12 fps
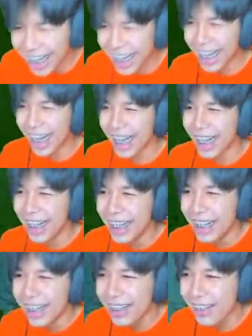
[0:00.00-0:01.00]
เย้ย
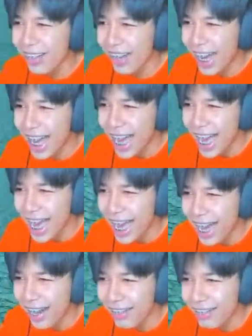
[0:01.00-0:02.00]
สภา
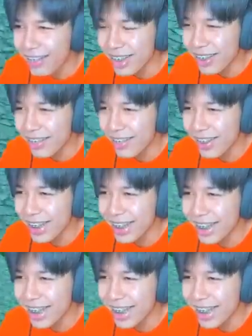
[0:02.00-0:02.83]
พมึงโดนโปชิงแต